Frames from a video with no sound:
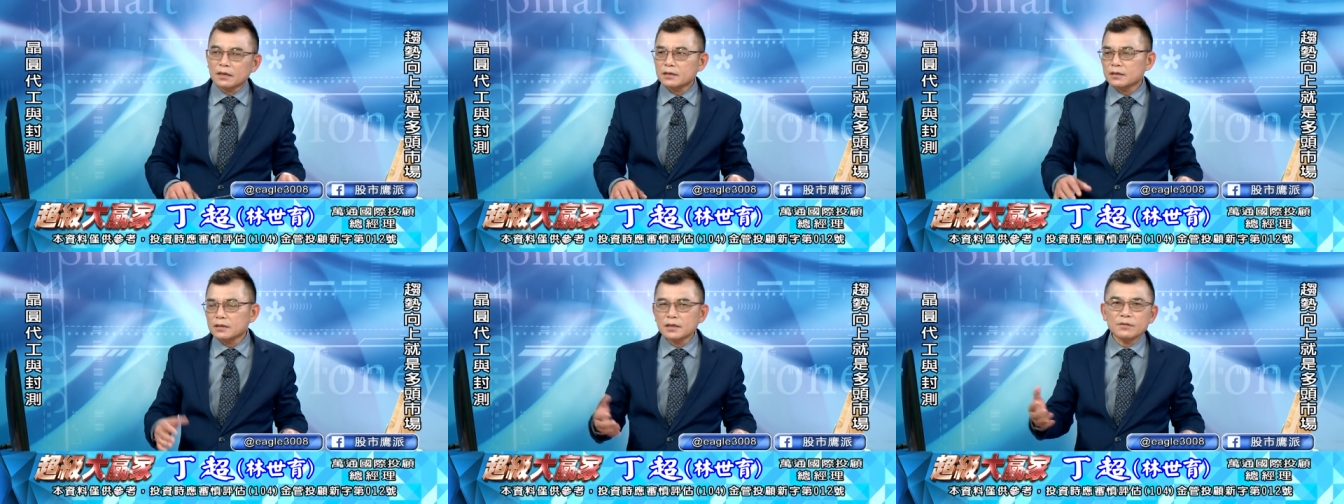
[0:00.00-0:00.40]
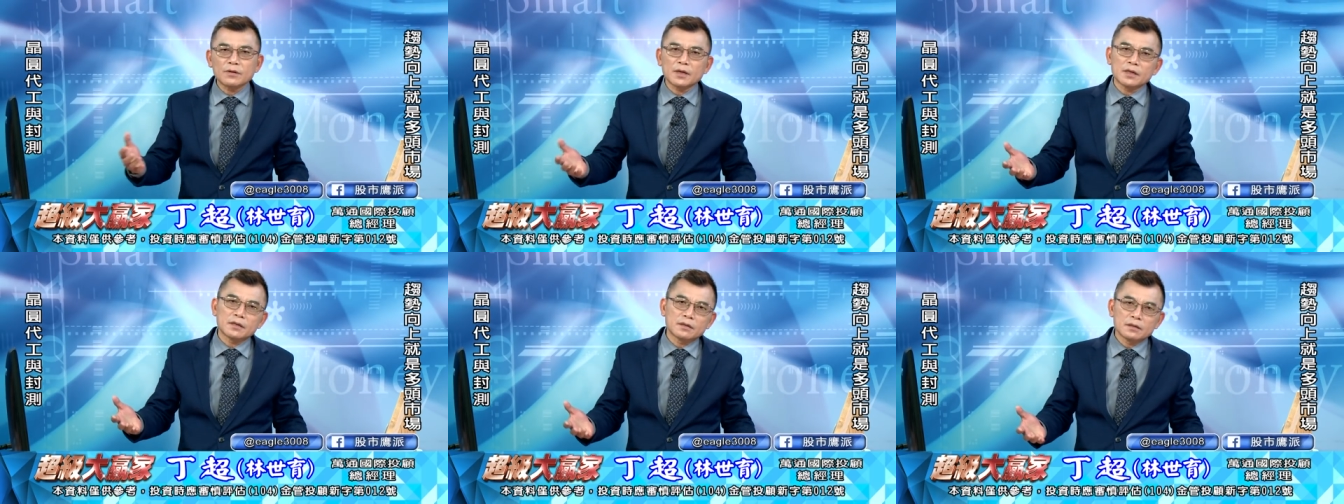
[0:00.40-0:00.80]
但是因
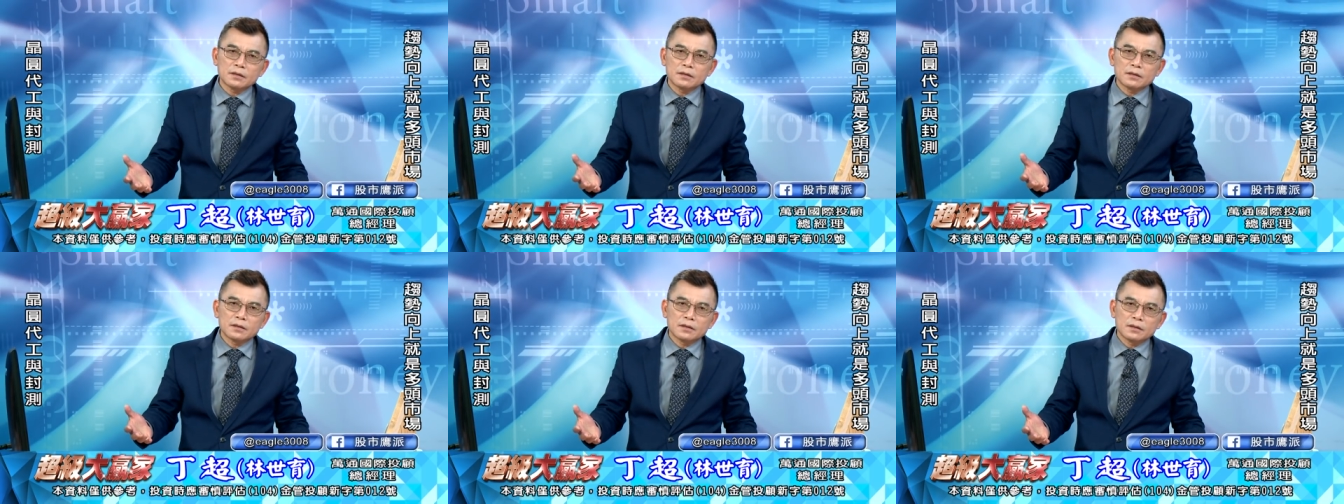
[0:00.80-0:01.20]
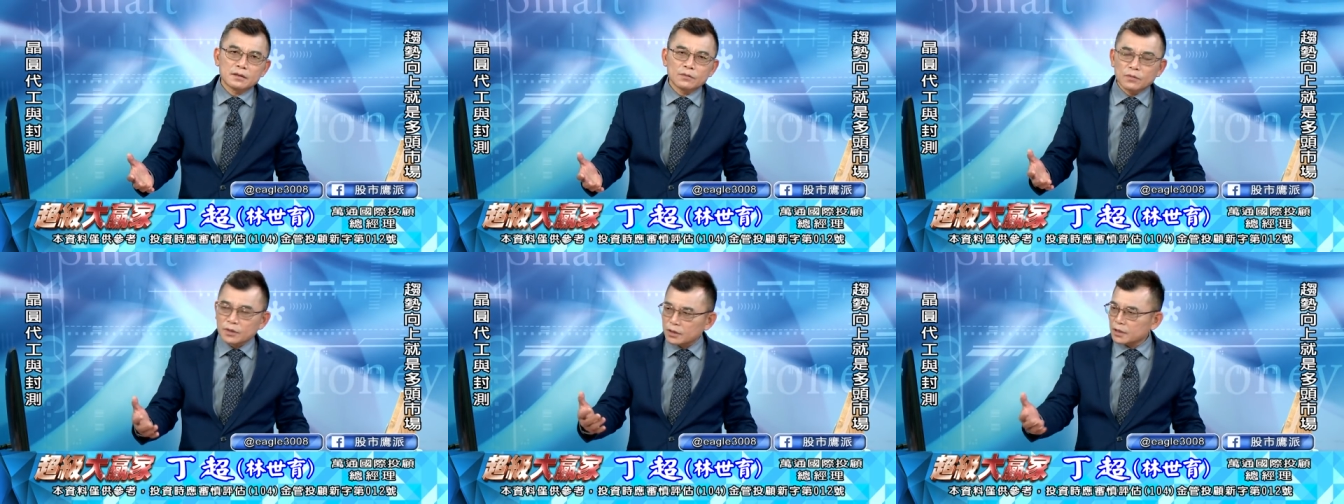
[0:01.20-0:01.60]
为
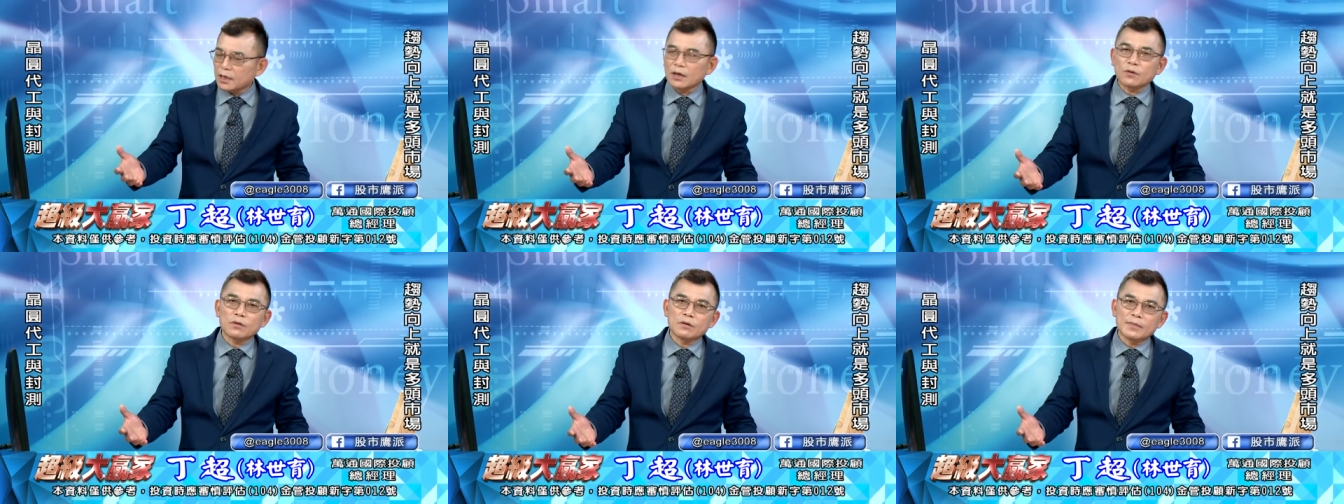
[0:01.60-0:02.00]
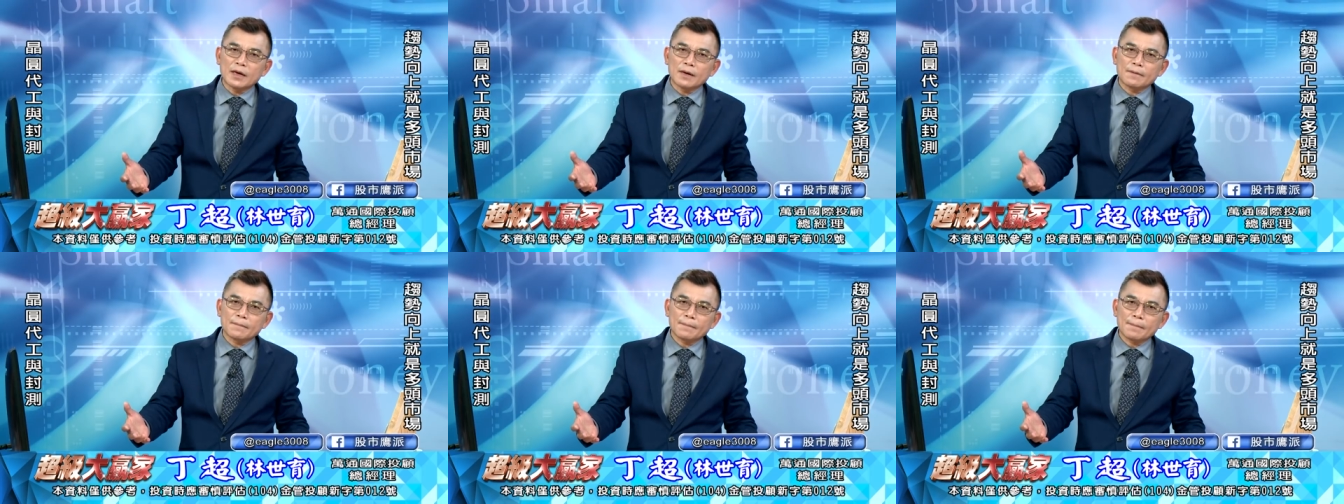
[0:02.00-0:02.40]
我就讲过
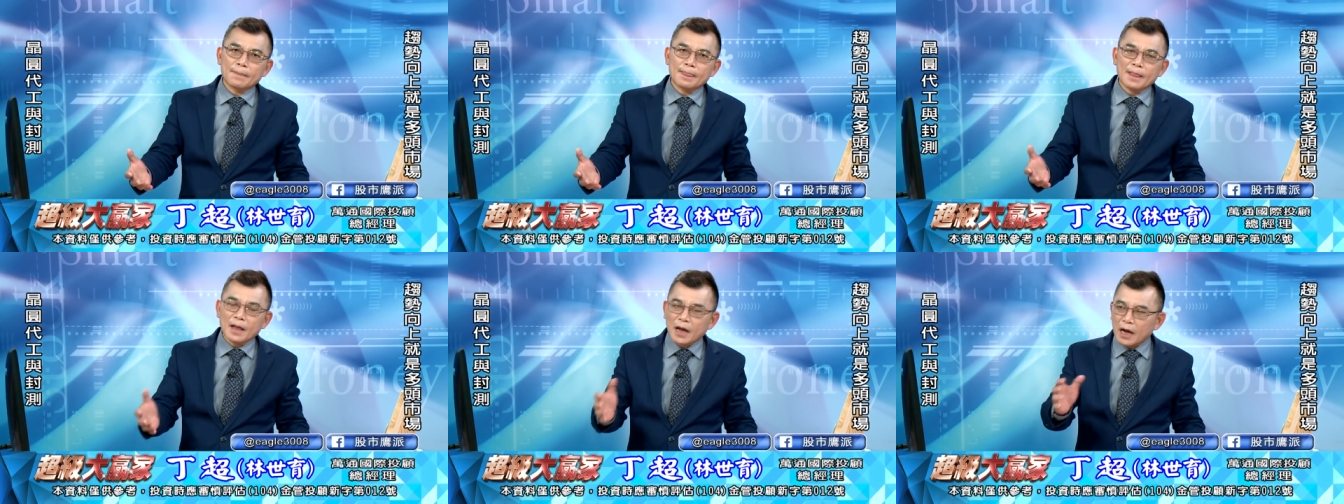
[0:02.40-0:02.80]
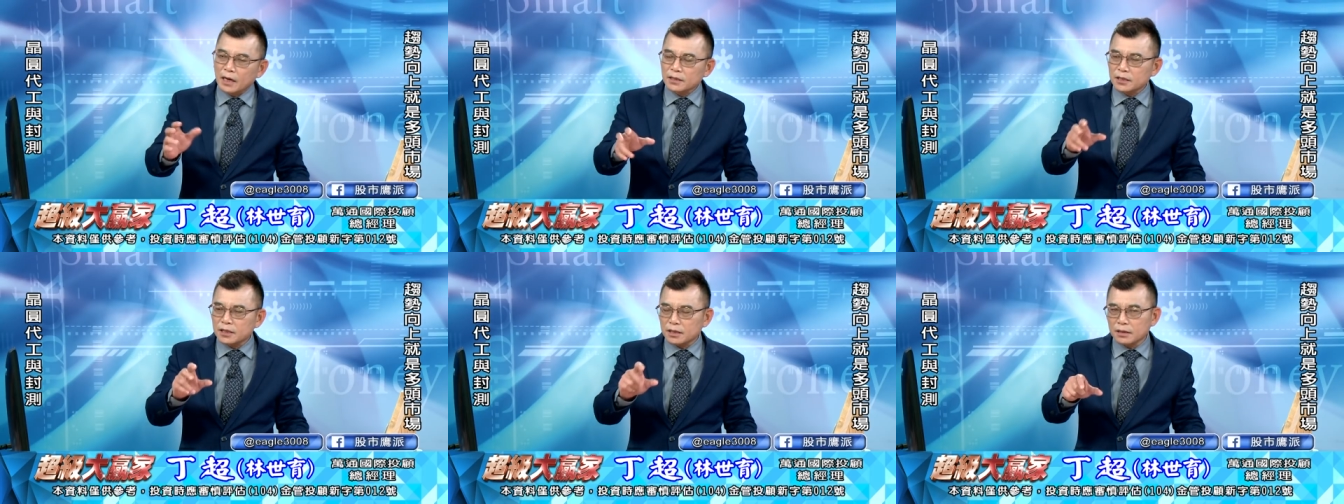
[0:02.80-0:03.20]
嘛，
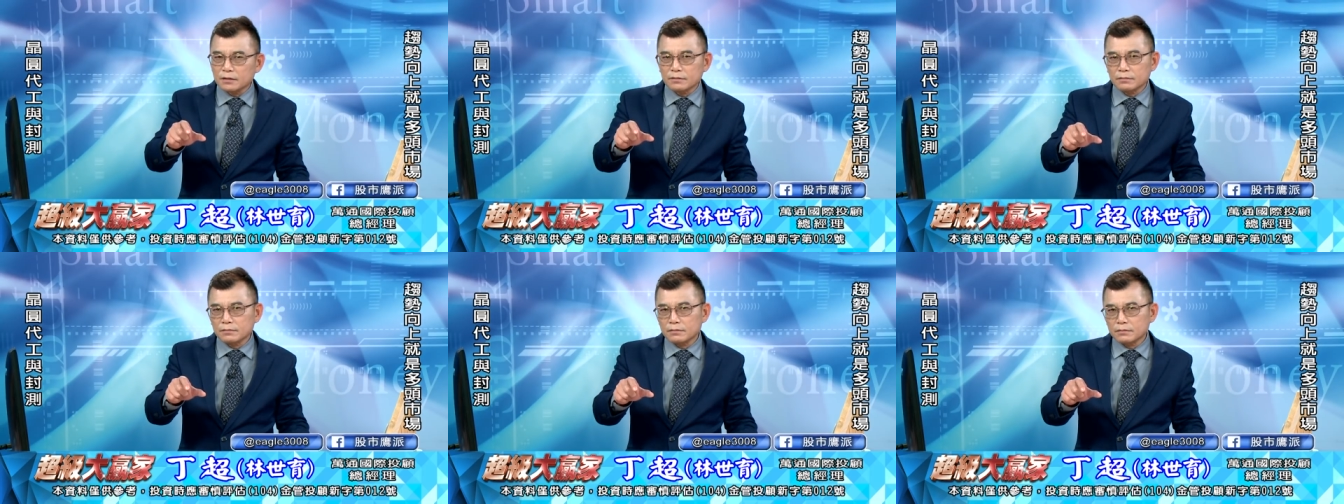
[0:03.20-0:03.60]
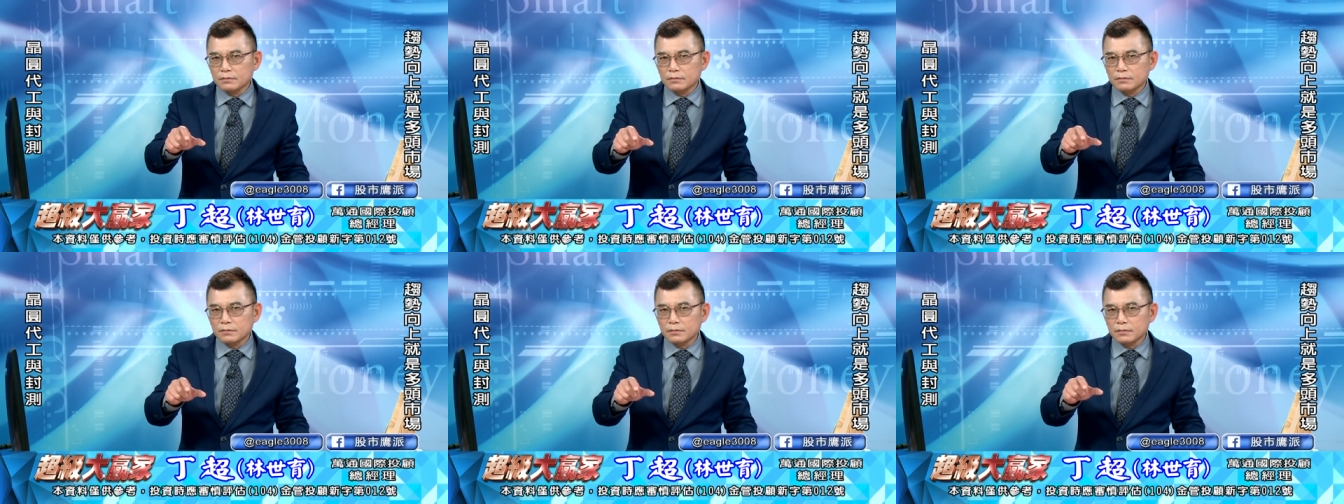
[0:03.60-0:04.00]
行情
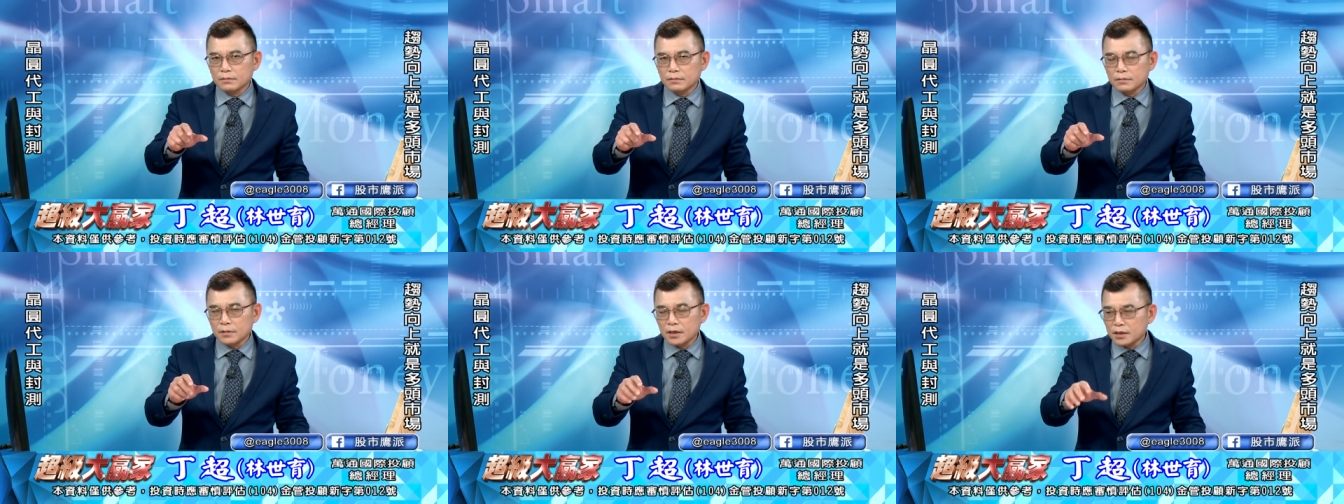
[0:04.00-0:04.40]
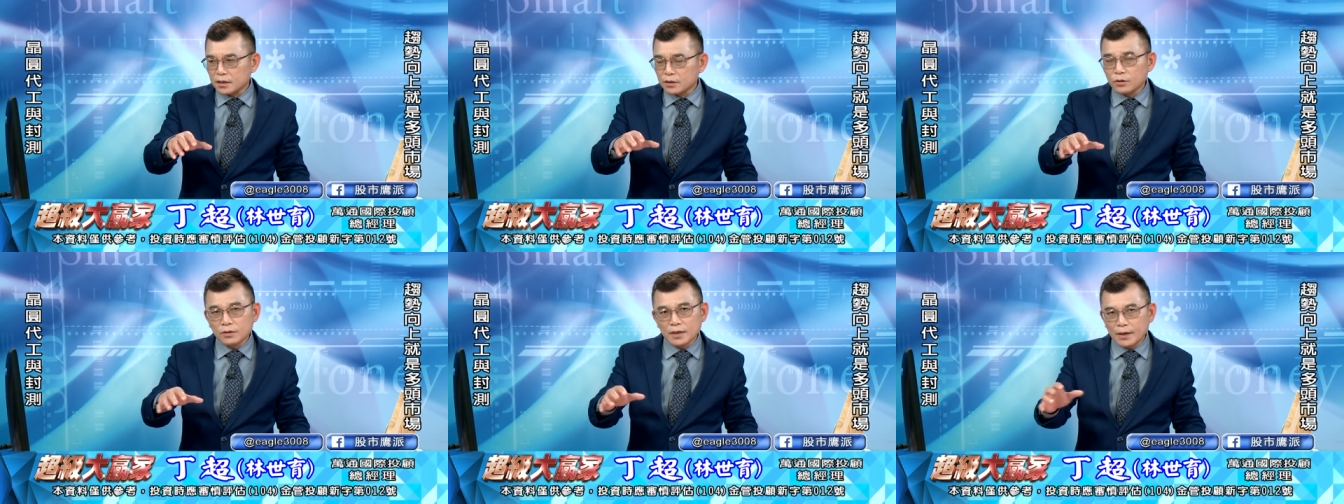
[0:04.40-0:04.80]
一
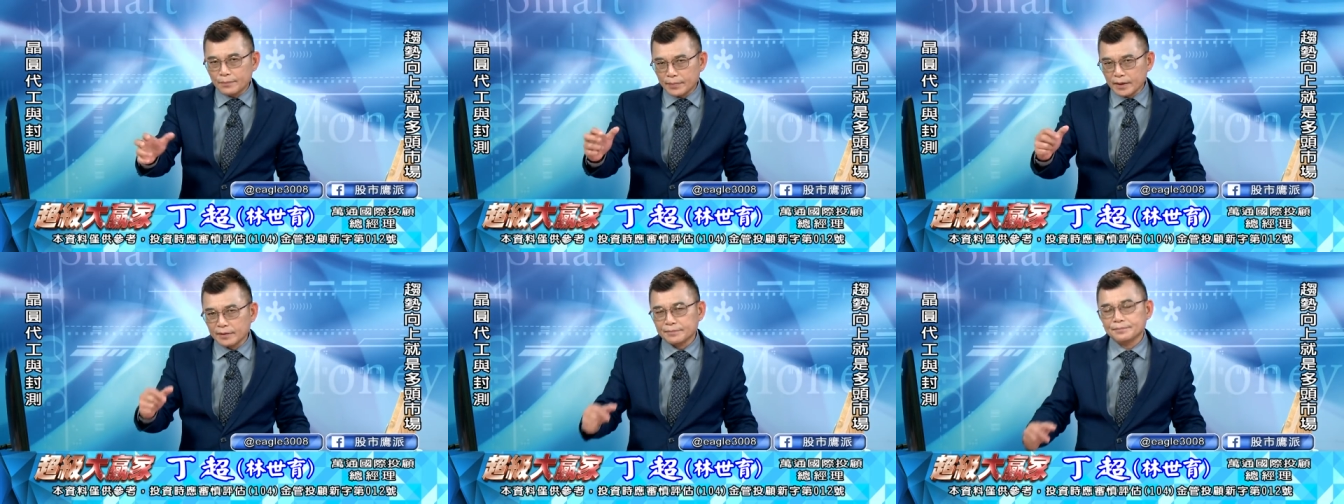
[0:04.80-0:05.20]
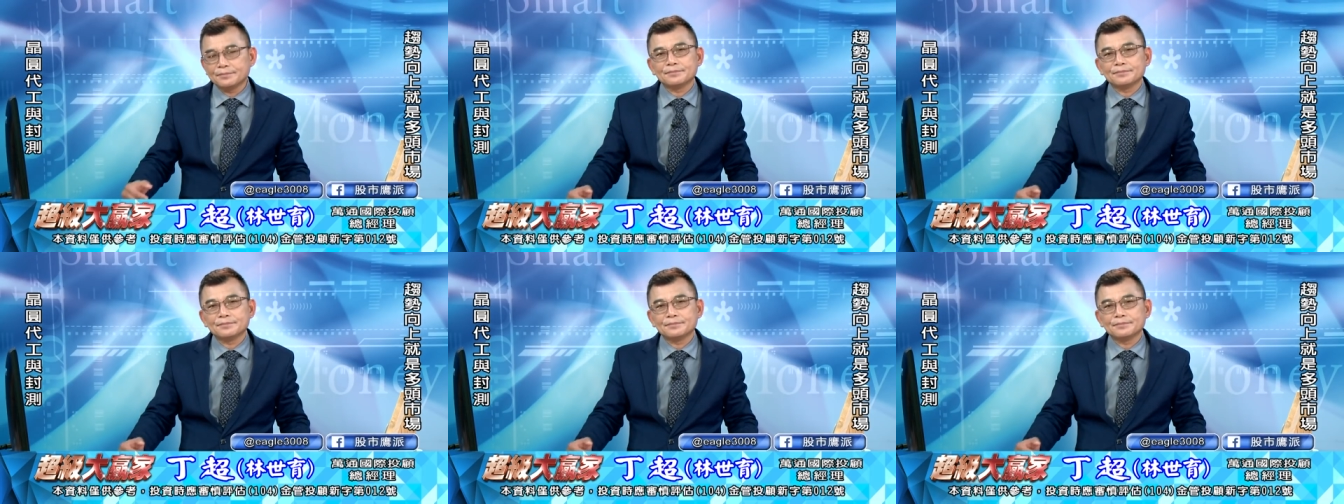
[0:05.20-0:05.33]
直都在变，